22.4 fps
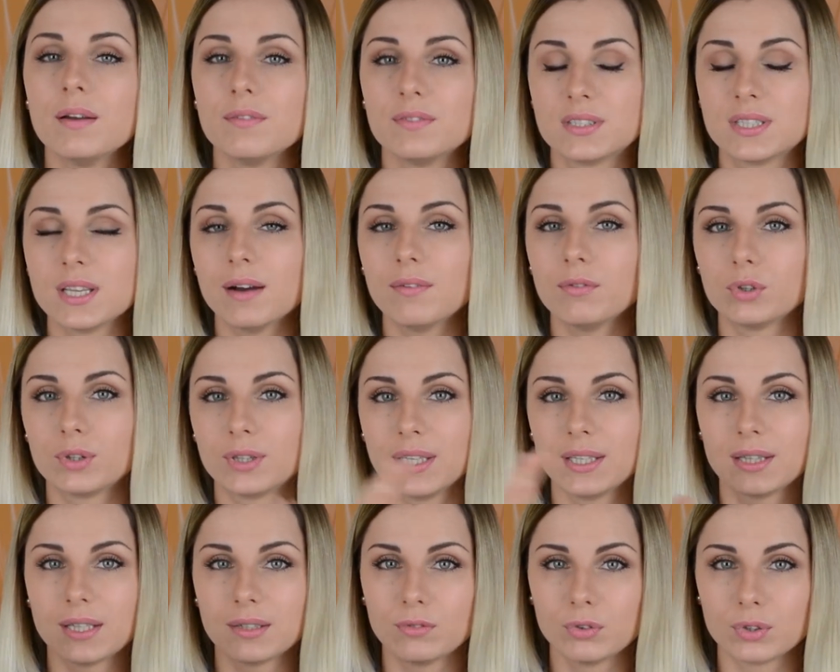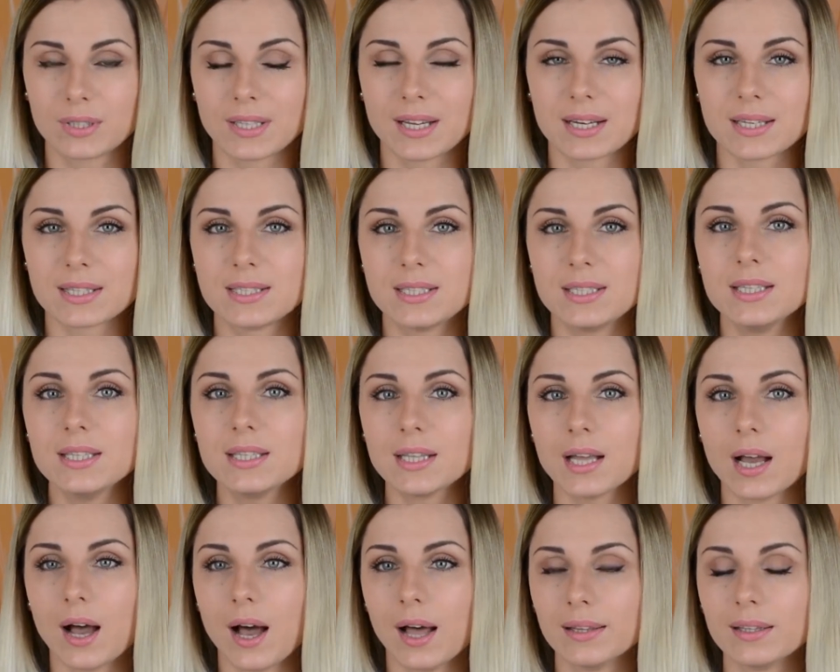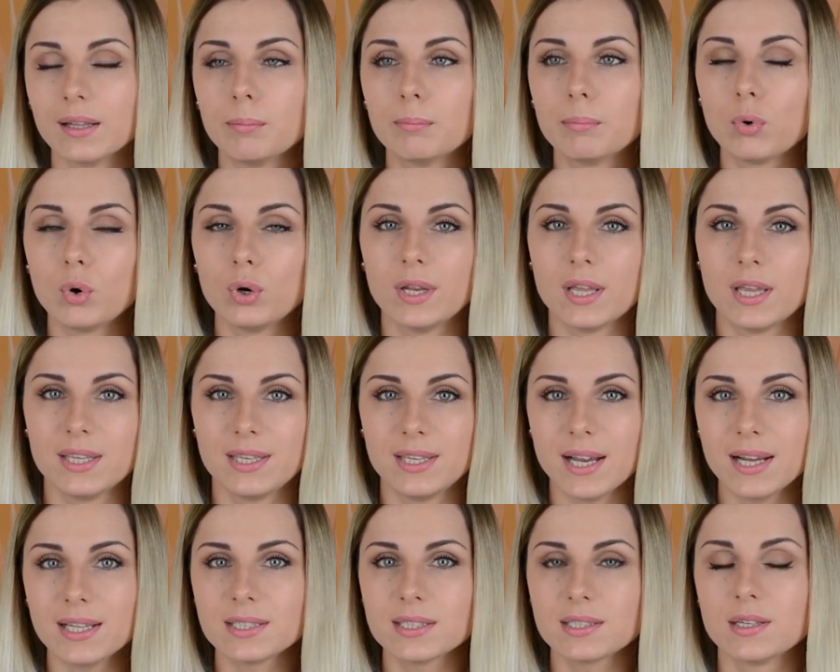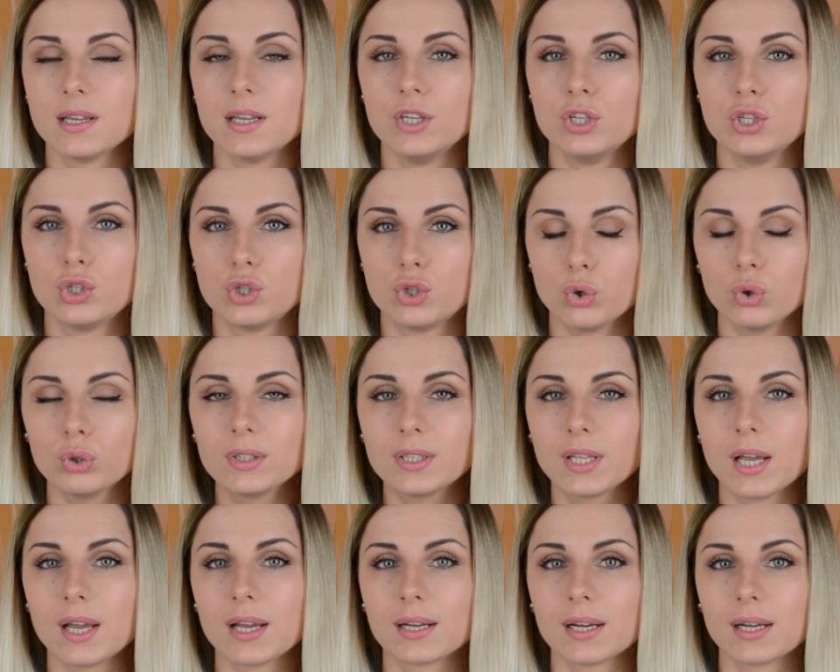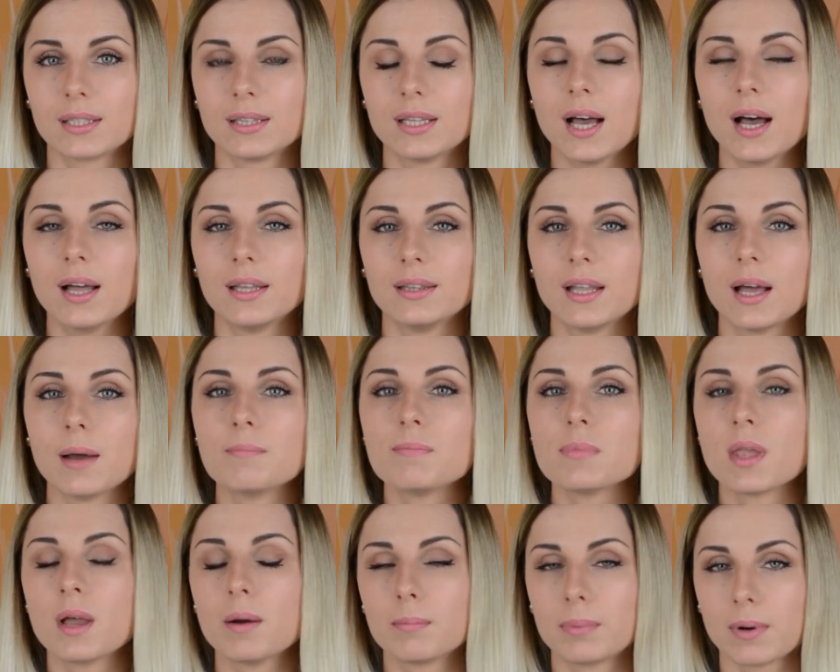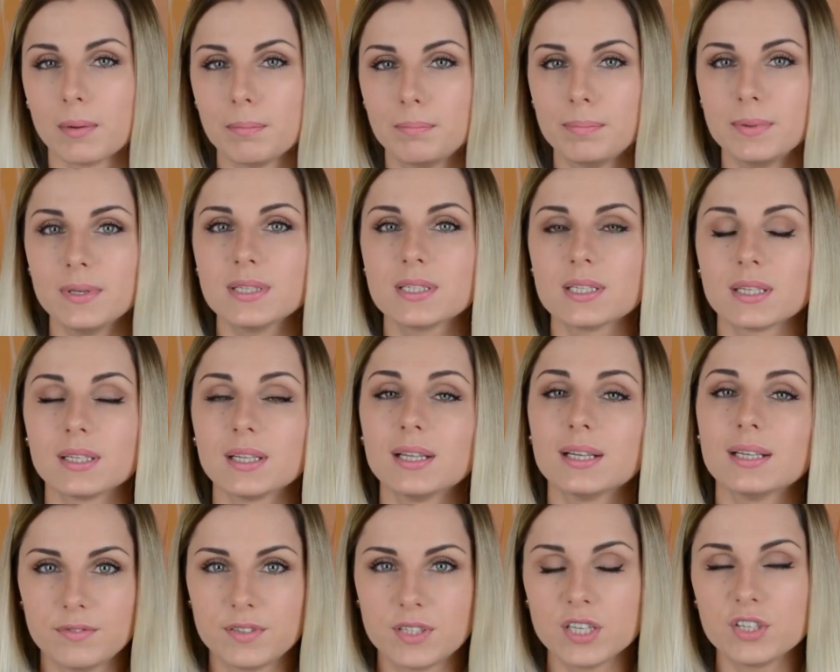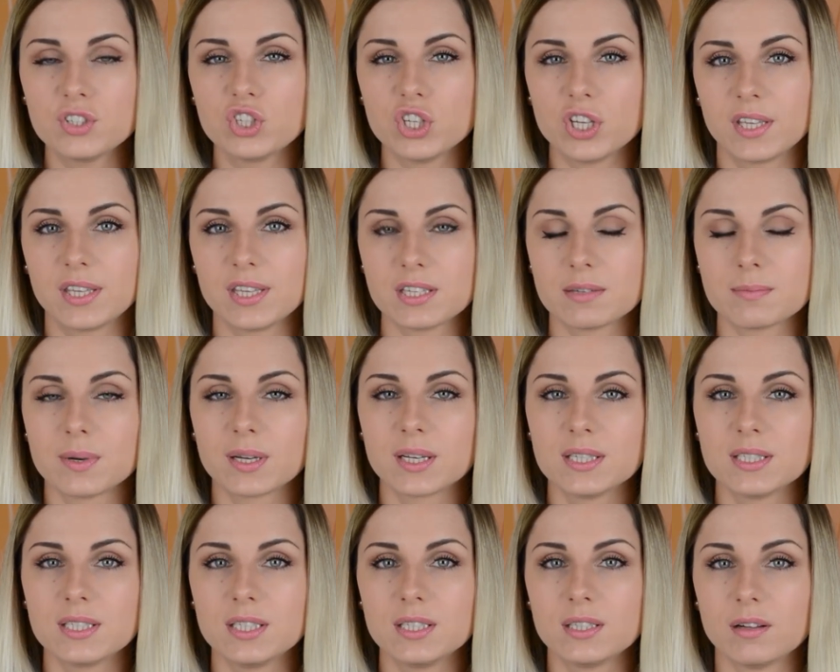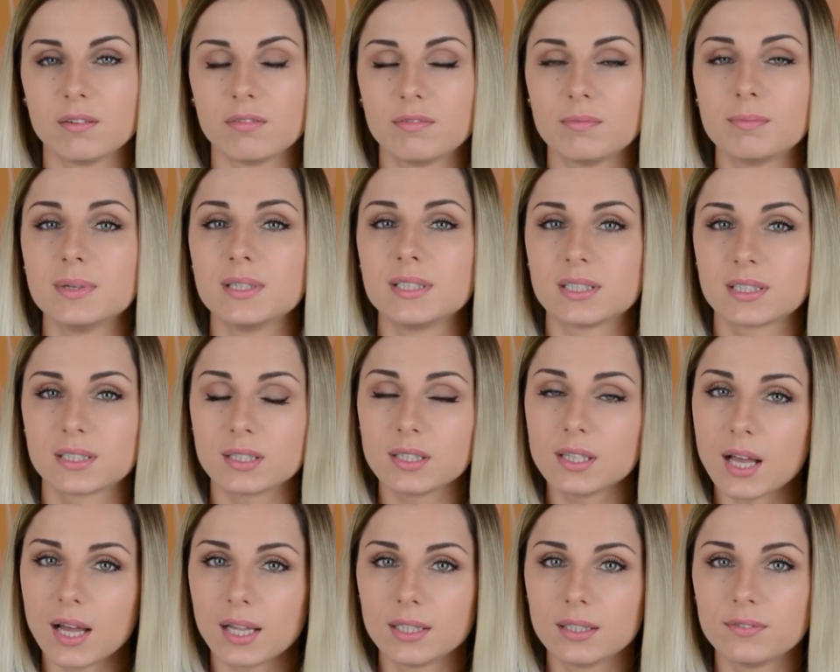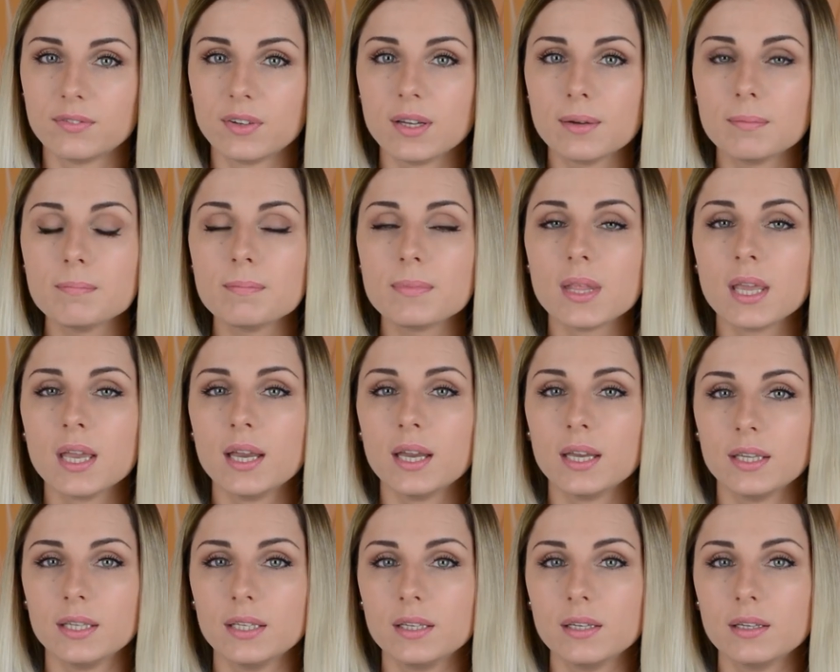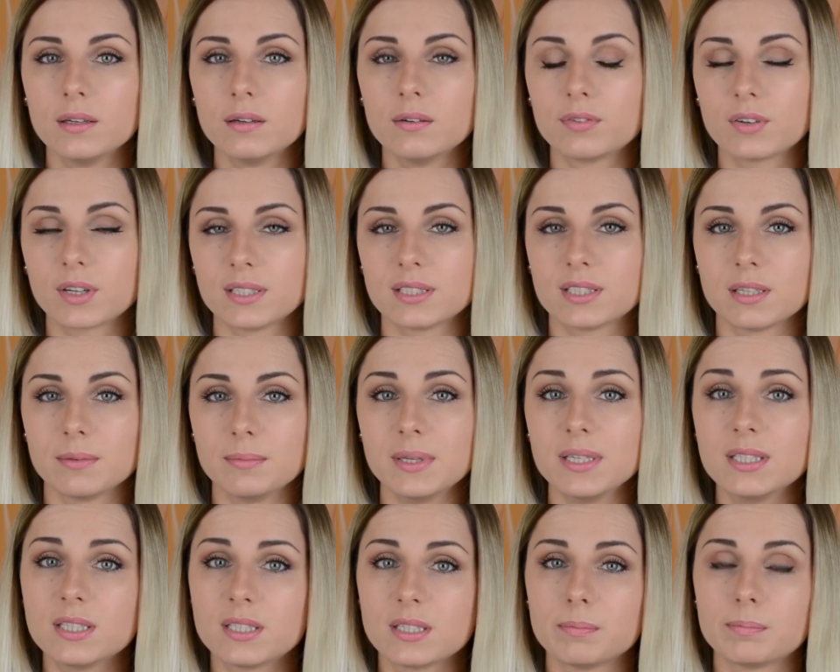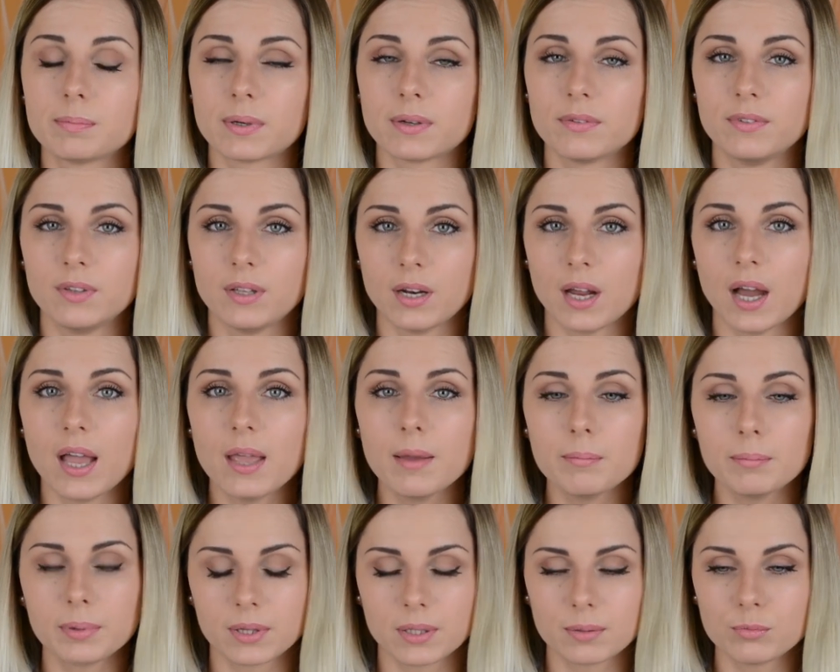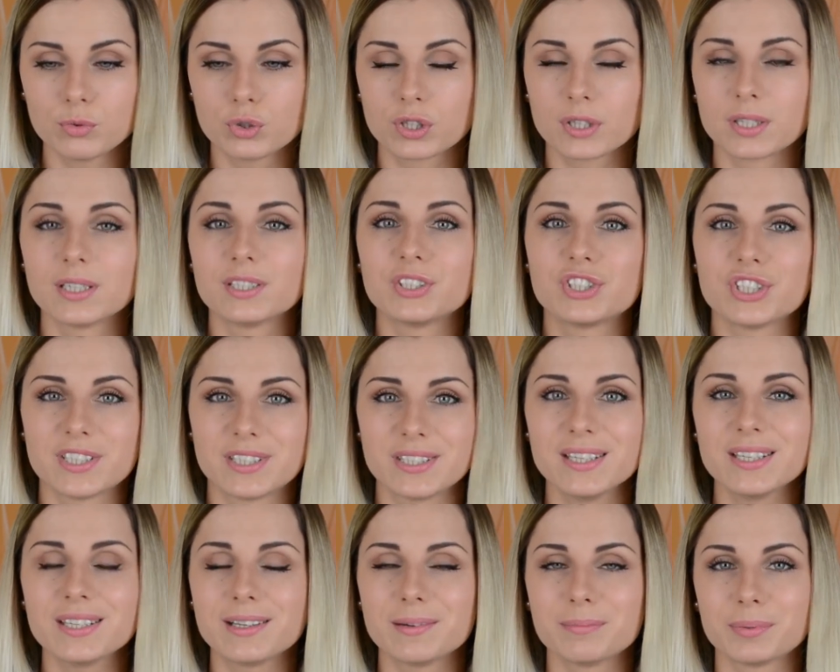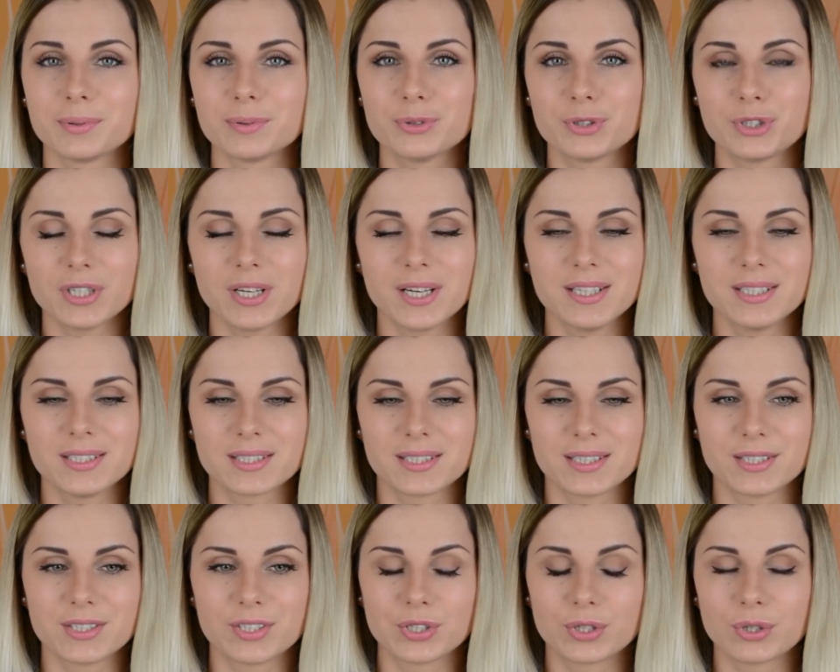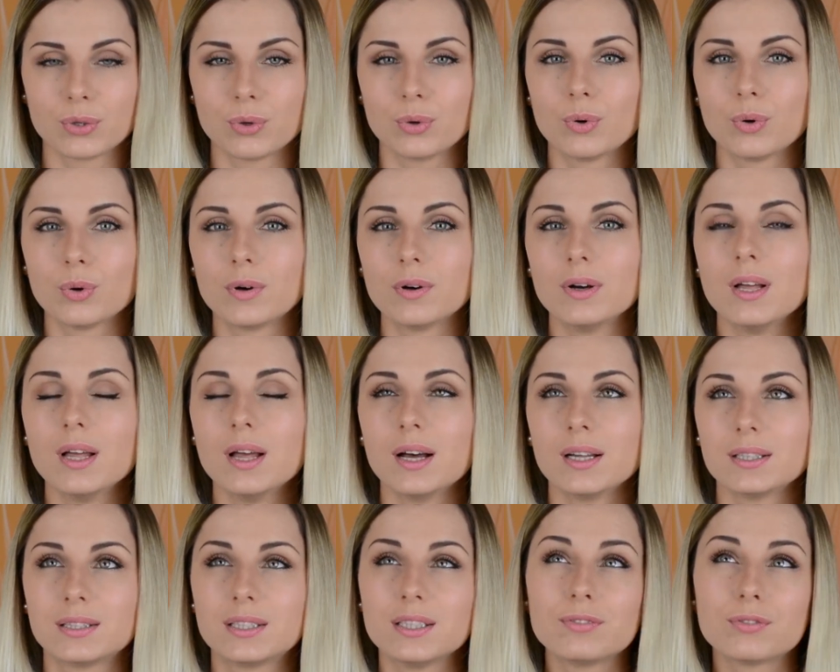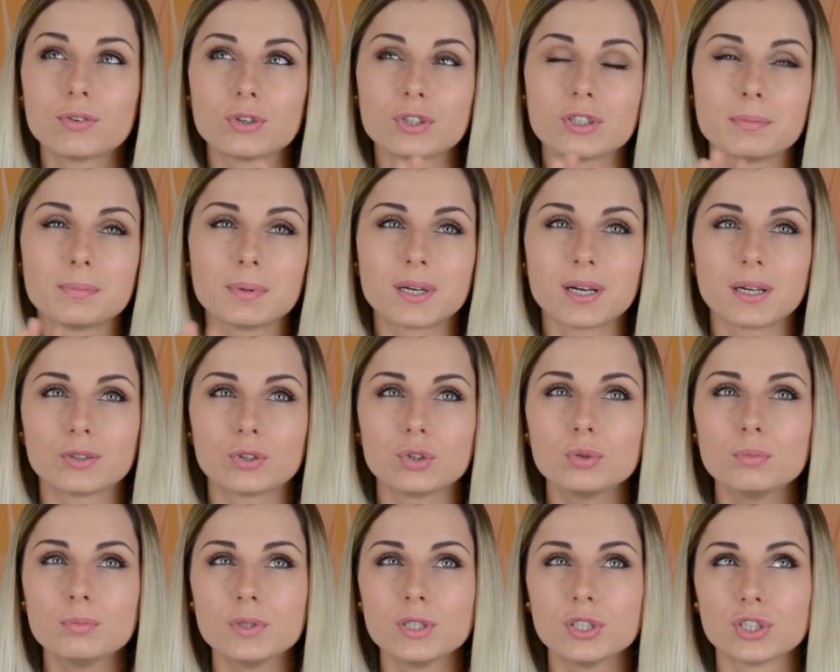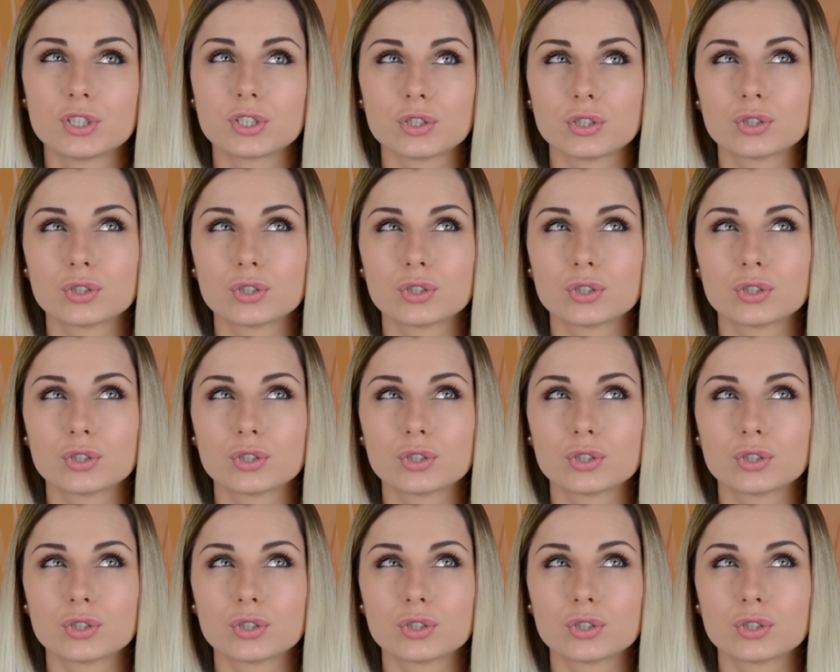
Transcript: Вся вот эта вот картина, она более ясная и четкая, когда она прописана. Все чеки из магазинов мы складываем и в конце месяца проверяем, потому что частенько получается, что ты вроде бы как думаешь,